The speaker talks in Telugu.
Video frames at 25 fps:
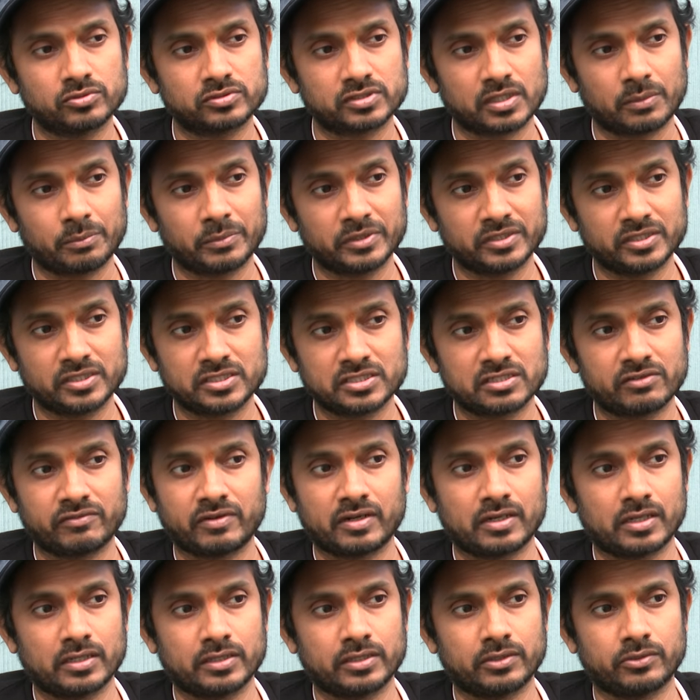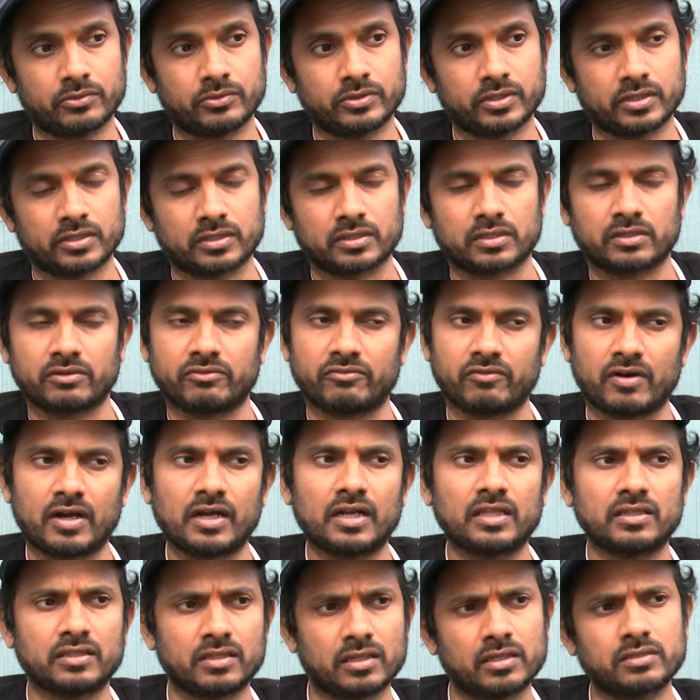సంబంధించిన వాళ్ళందరూ ఉంటారు కదా
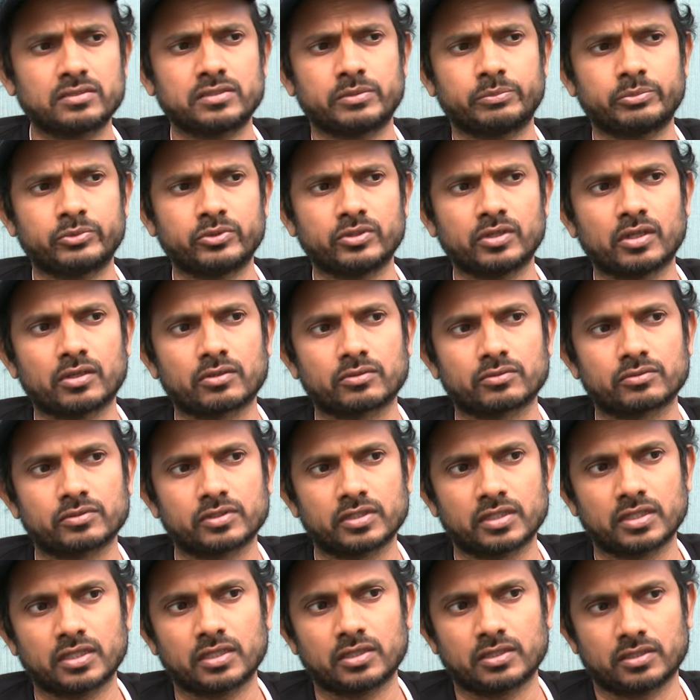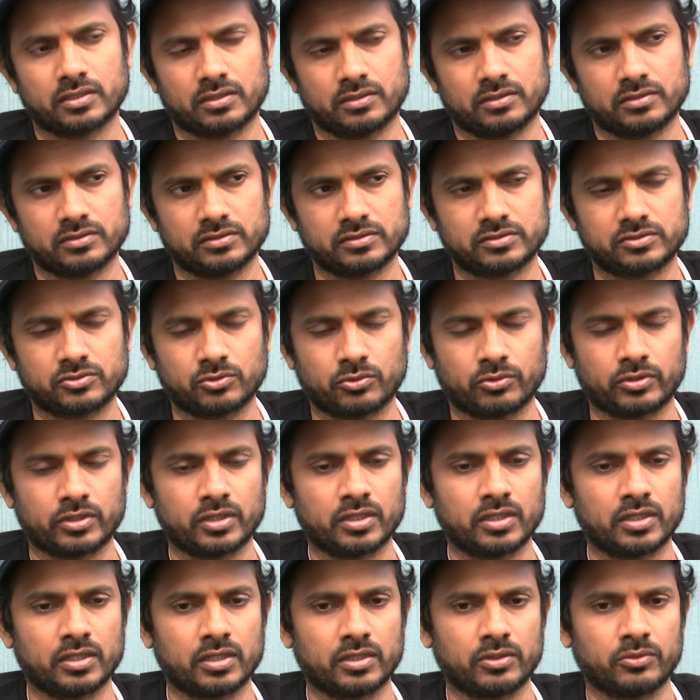వాళ్ళందరూ నాకు చెప్తున్నారు నీదే స్టోరీ
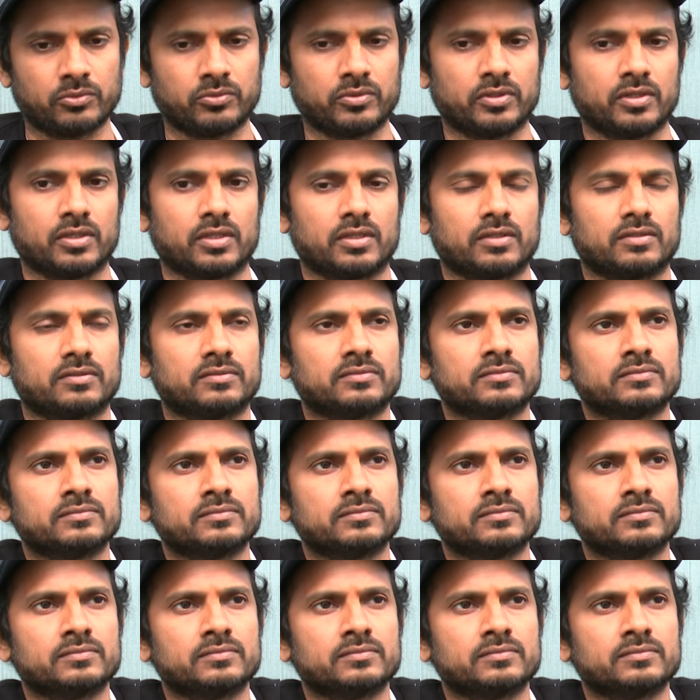నీదే ఉంది అని